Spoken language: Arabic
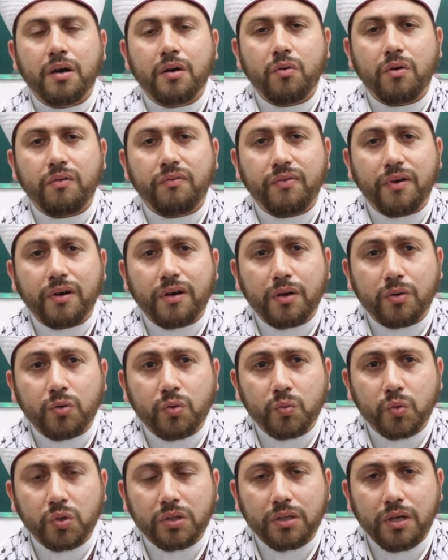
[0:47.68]

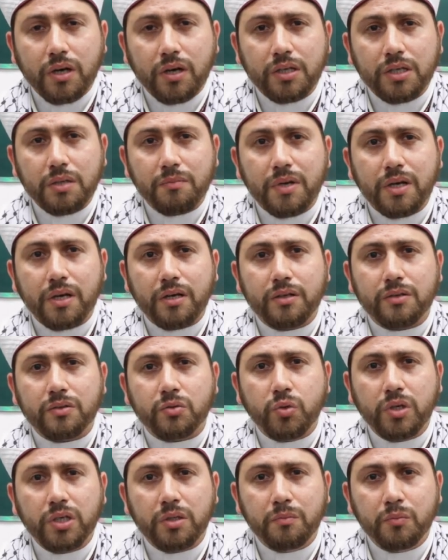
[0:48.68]
وفقكم الله لما
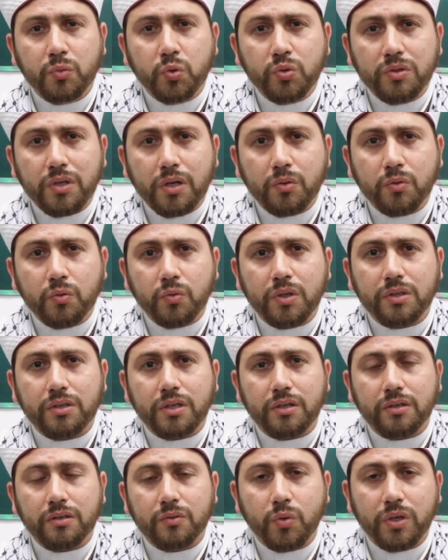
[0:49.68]
تحبونه
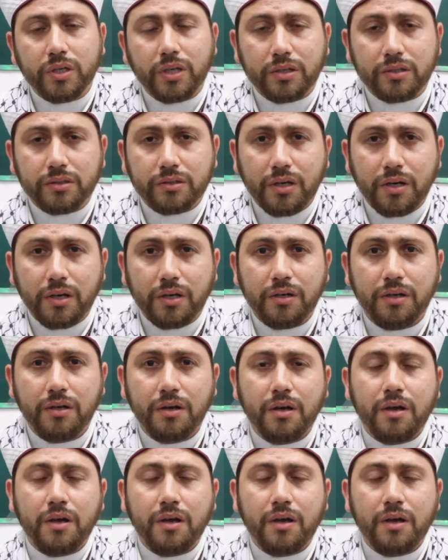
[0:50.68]
ويرضاه